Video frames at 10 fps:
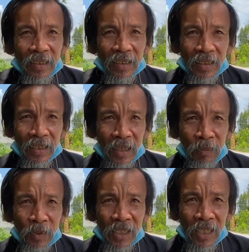người ta
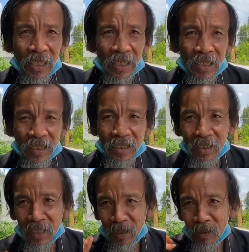mới về trên dãy
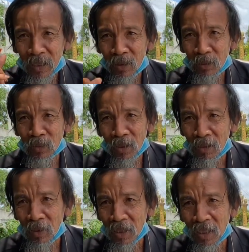dạ. yeah. bây giờ độc sức
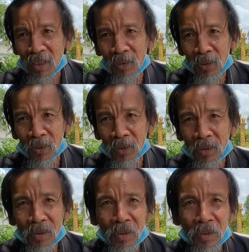quá cho nhiều rồi
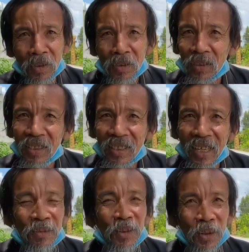đến sáng
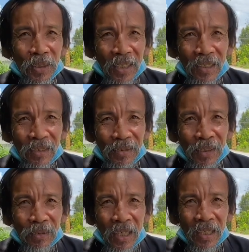một đội cho nó cũng nhiều
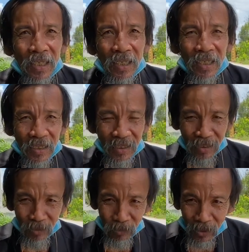quá rồi kêu
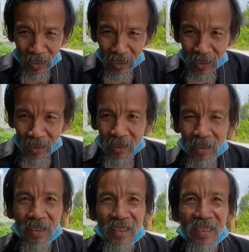tôi về
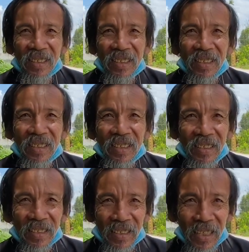
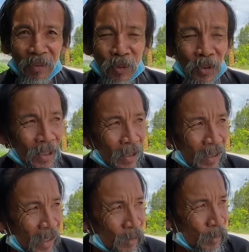Ngày em tôi nó trả
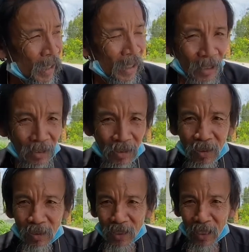tôi về nó
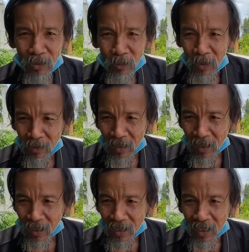hồi giao cho mấy anh này
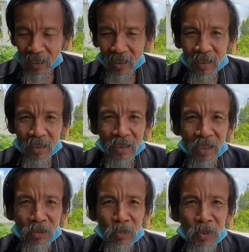ở đây giao
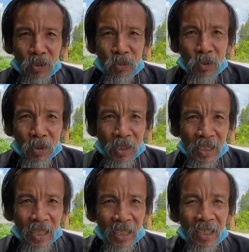cho mấy chú đội này
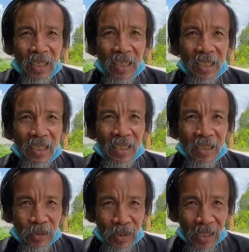đây
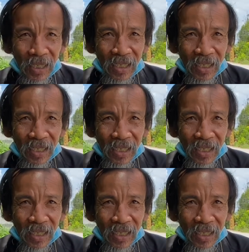tôi về